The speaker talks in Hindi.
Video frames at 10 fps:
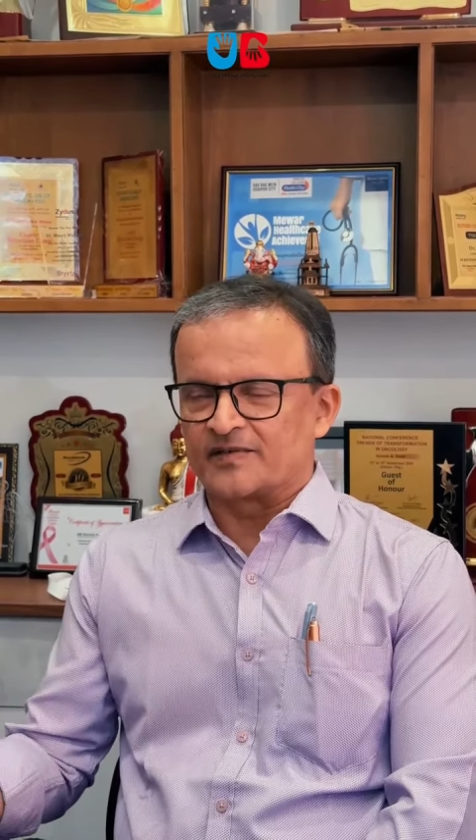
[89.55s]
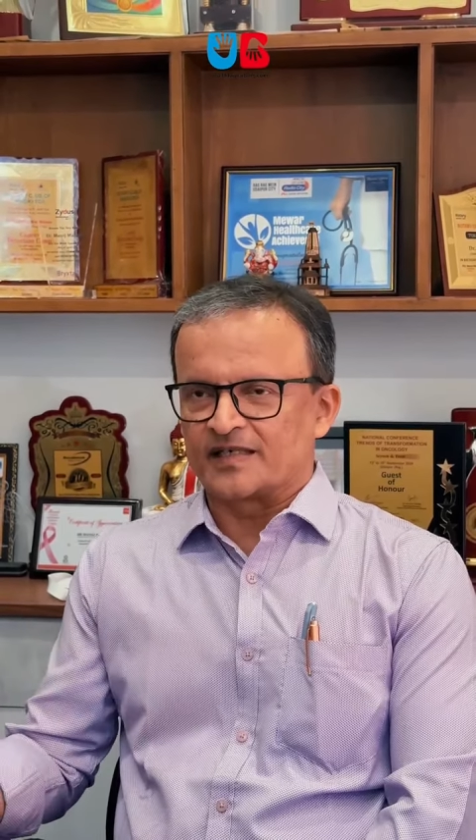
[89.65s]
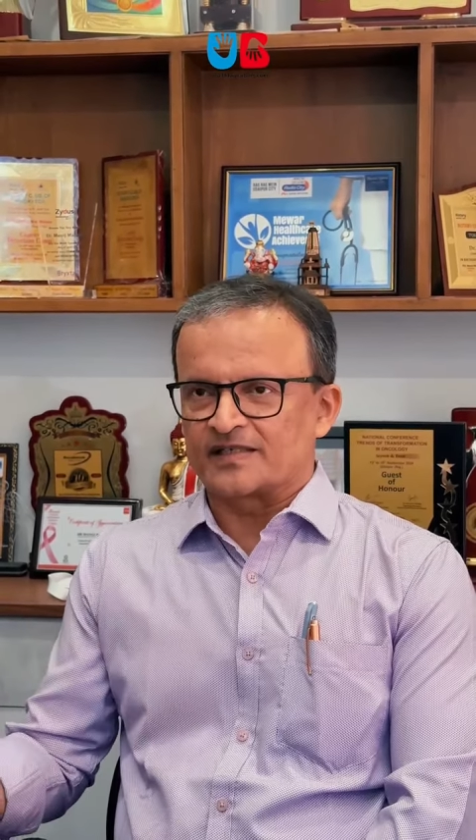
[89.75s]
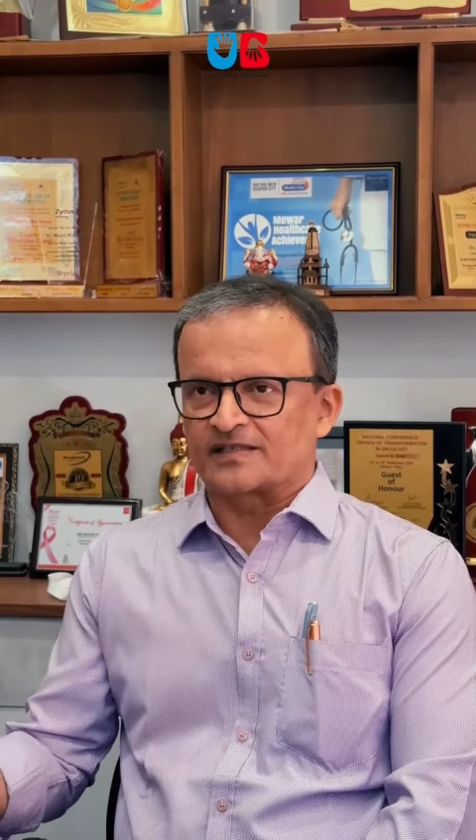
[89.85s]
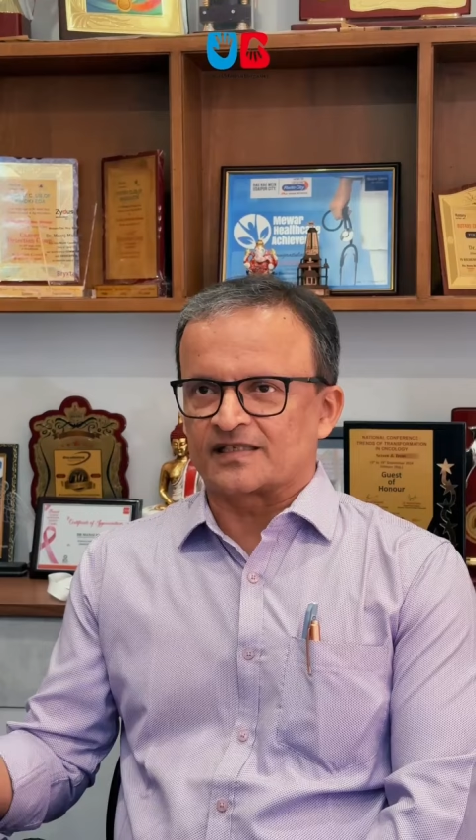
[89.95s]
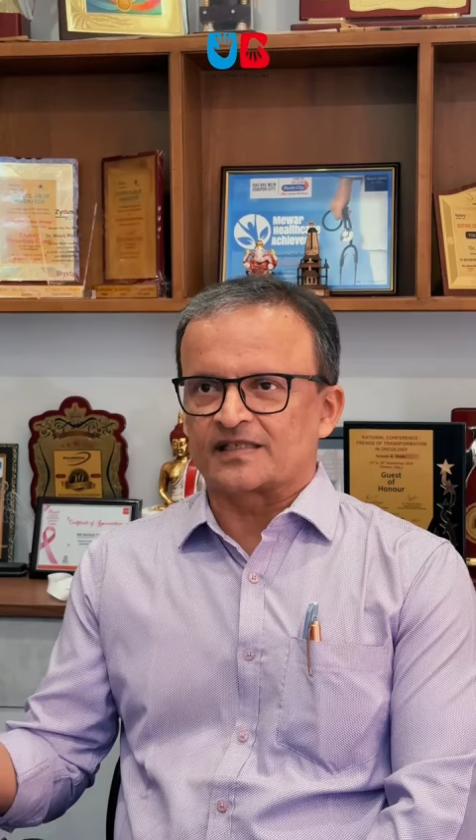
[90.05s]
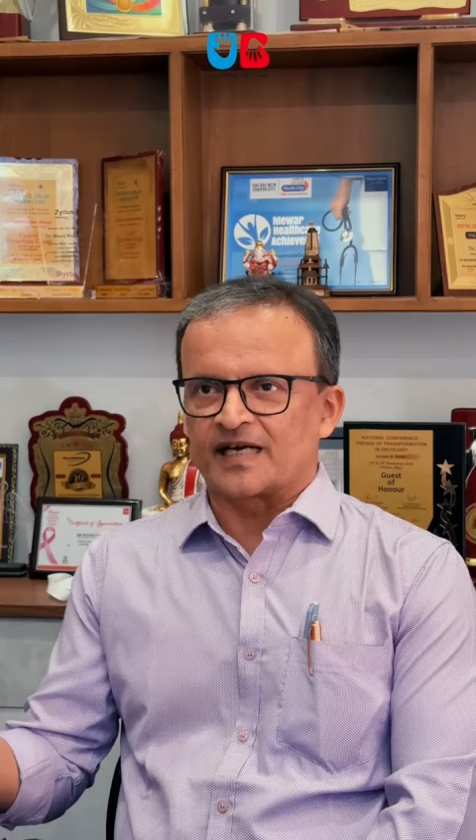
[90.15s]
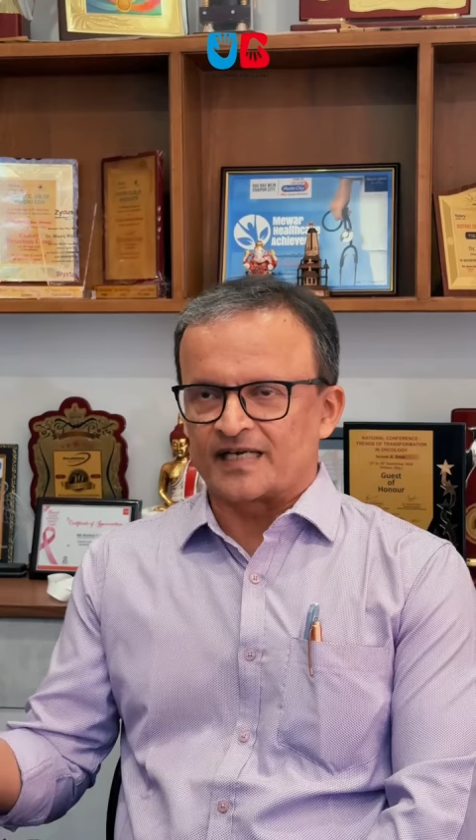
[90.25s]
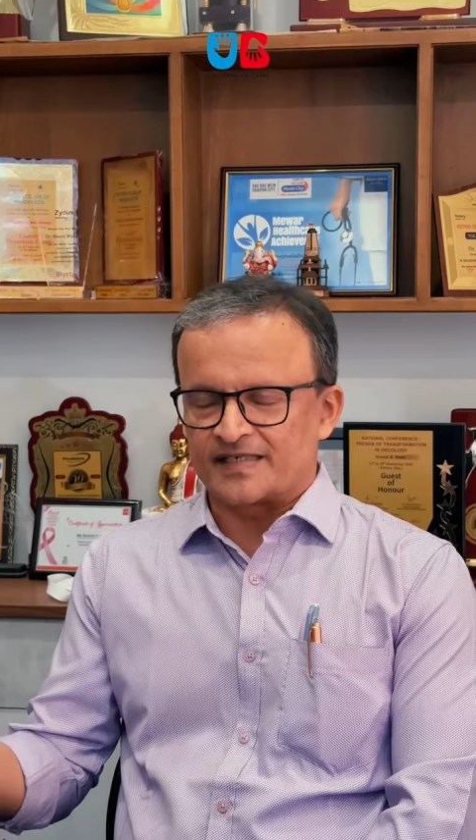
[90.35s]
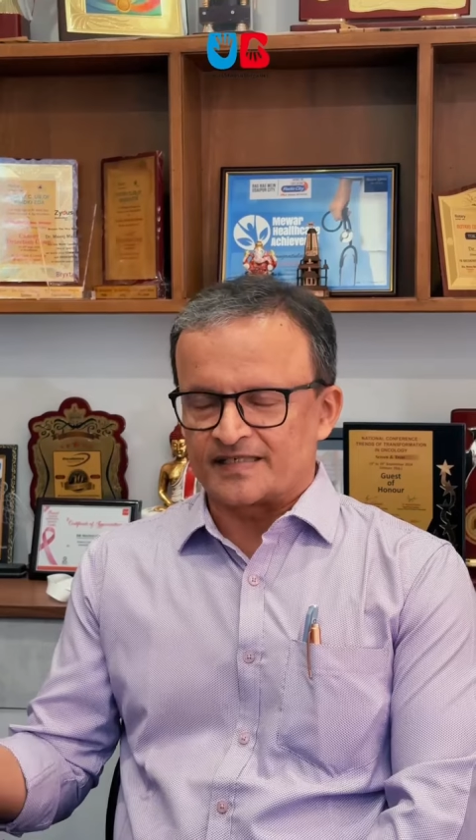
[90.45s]
इवन आजकल
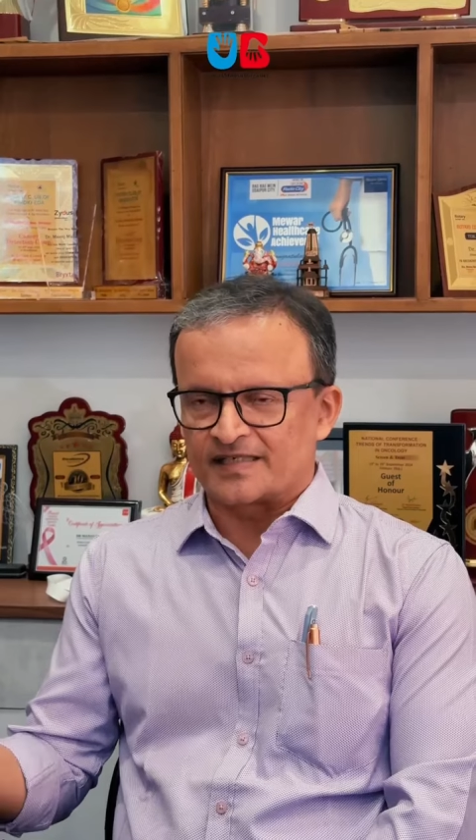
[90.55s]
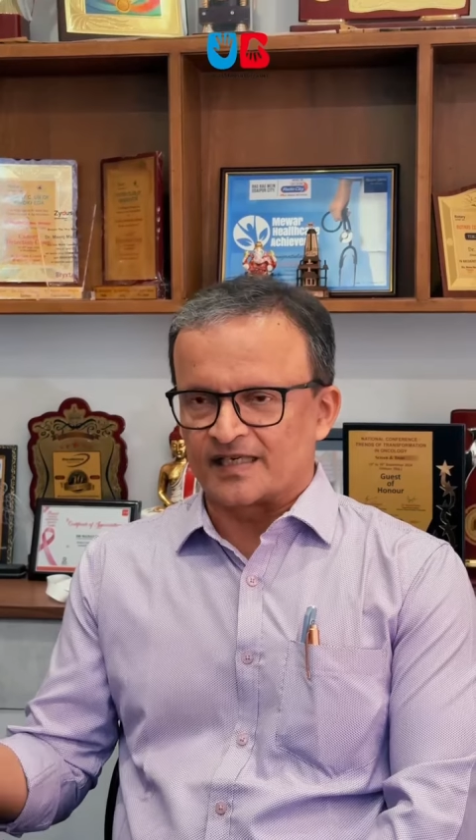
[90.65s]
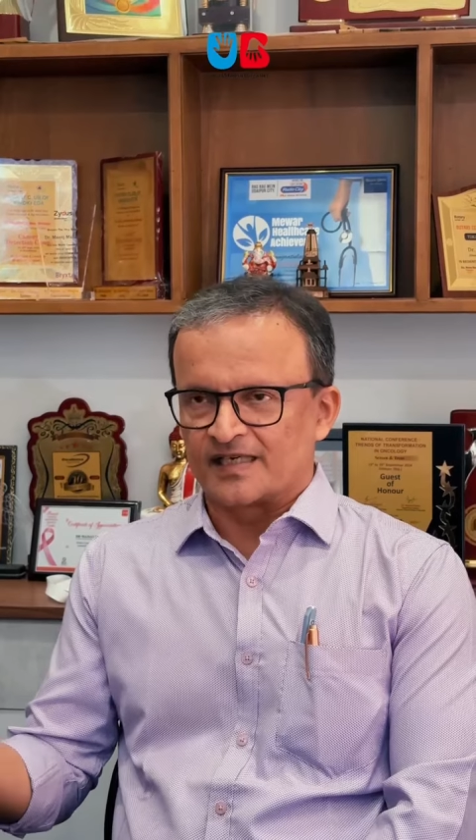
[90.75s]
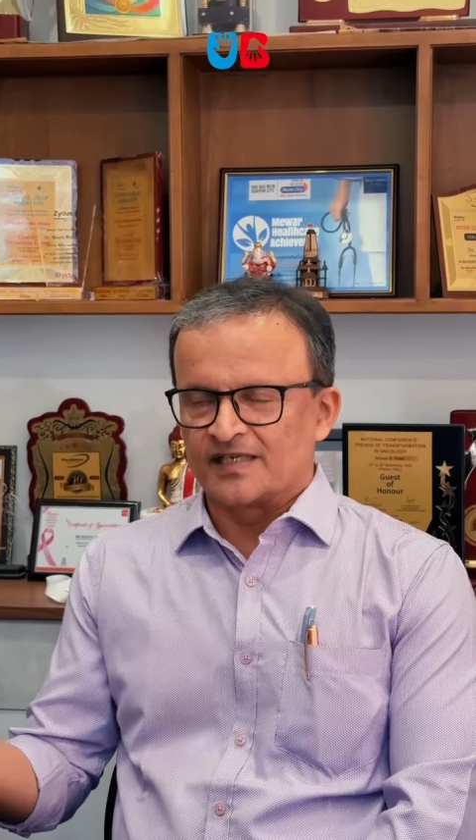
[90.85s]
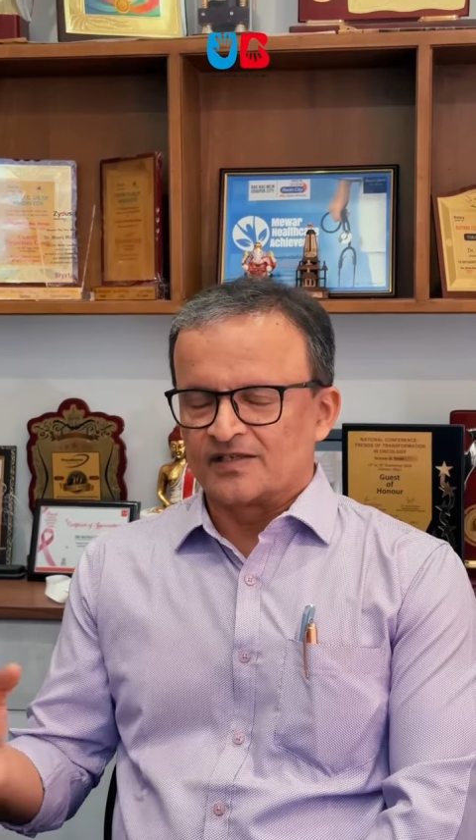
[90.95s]
कार्टी सेल